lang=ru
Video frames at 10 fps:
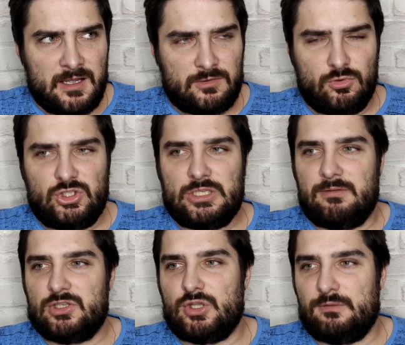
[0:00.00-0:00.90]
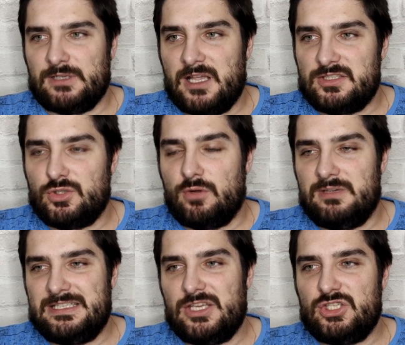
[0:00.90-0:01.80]
Но учитывая, что в
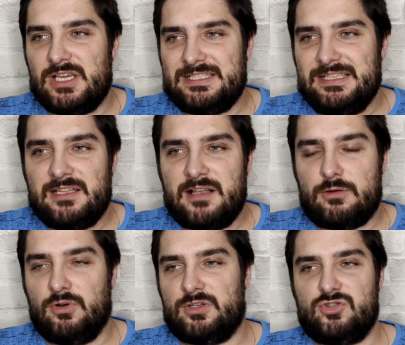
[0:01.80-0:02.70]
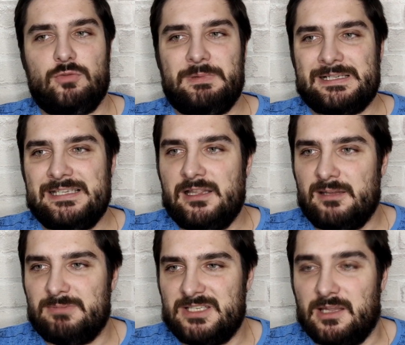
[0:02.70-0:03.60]
Ростове сейчас нет какой-то
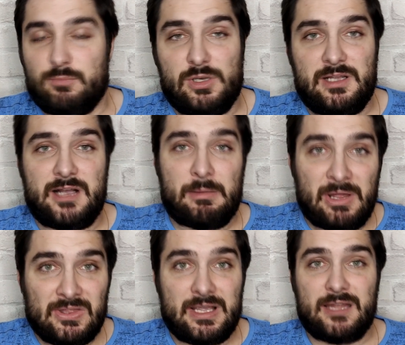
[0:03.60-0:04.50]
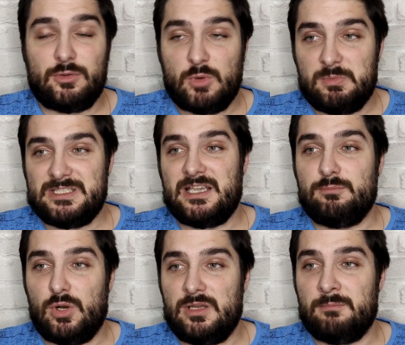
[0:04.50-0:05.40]
суперсильной баскетбольной команды, я думаю,
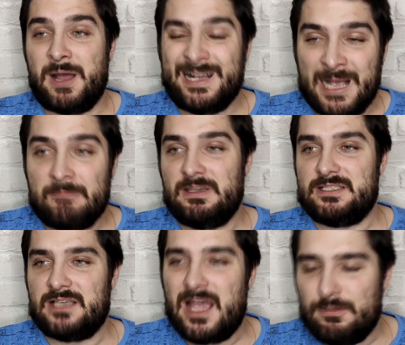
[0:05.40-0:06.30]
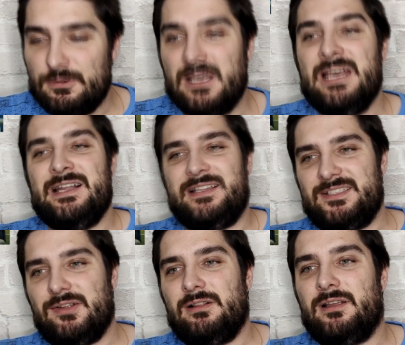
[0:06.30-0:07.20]
баскетбольный Маккаби из Хайфа
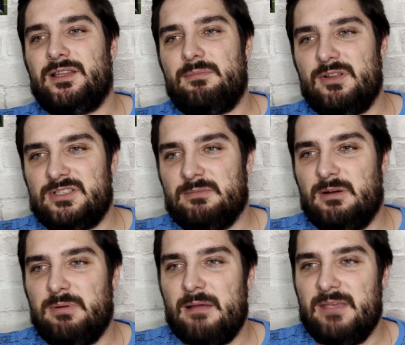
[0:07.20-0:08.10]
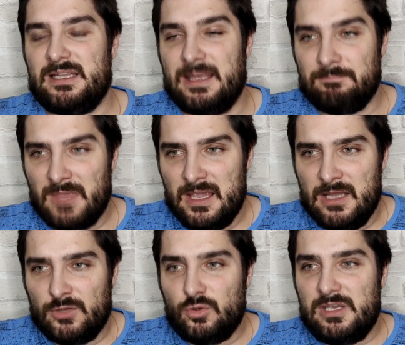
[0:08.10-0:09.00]
действительно добился бы победы.
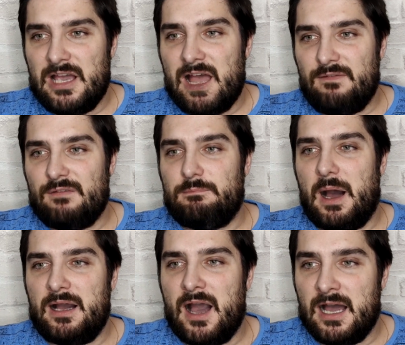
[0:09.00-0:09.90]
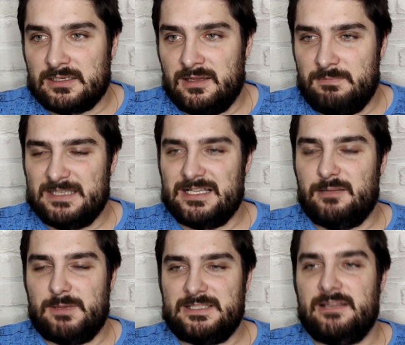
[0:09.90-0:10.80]
Ну и Авив Бахар
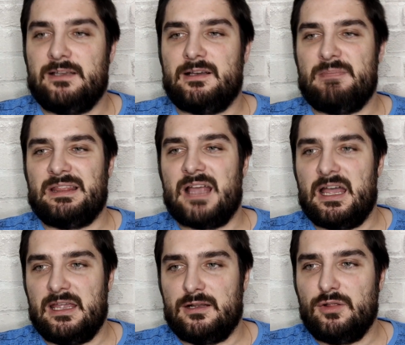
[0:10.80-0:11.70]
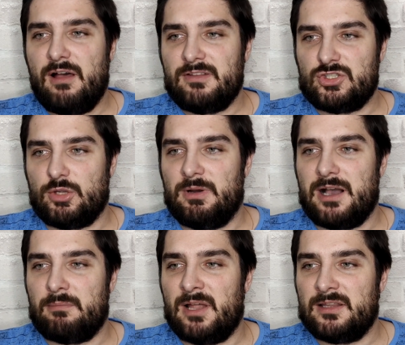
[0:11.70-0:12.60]
написал последний комментарий. Главное, чтобы
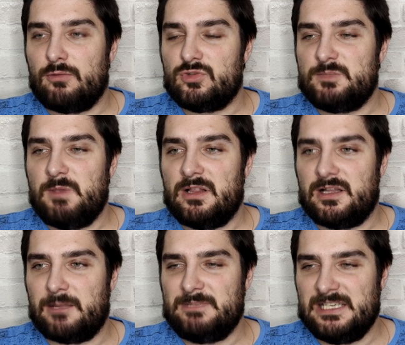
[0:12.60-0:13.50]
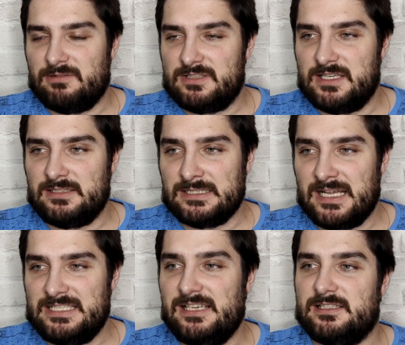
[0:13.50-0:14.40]
команда успела адаптироваться к
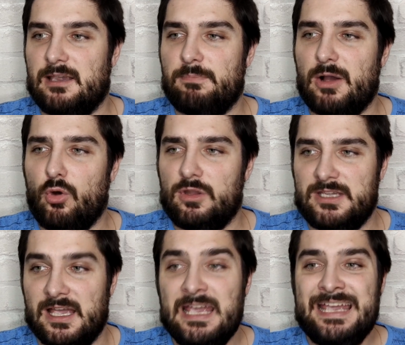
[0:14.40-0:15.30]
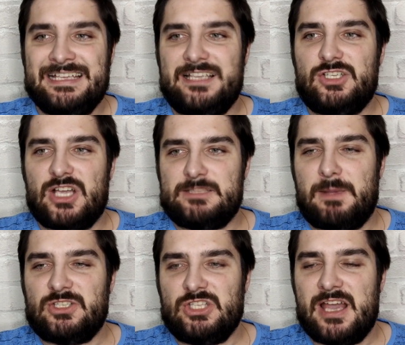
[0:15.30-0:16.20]
российской погоде. Сейчас
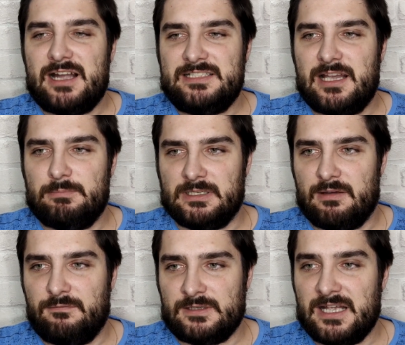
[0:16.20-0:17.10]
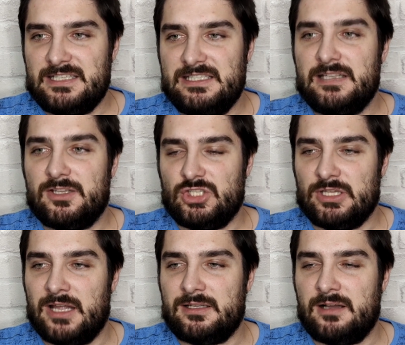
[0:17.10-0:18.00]
почти октябрь, в России
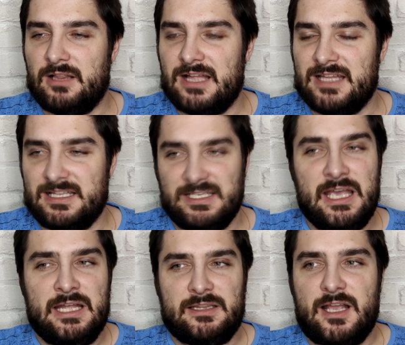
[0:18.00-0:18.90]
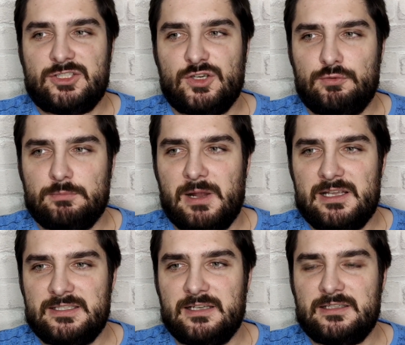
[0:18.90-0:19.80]
начинает холодать. Наши
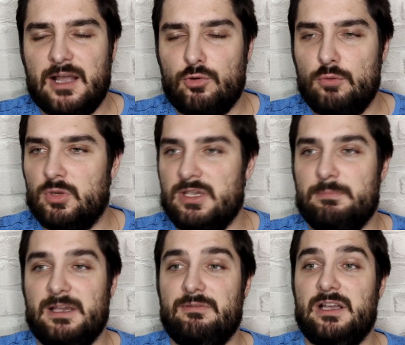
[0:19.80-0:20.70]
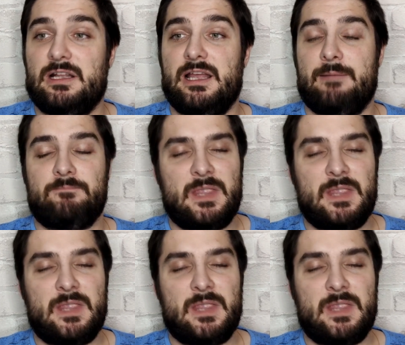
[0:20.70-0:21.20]
футболисты к такому не привыкли.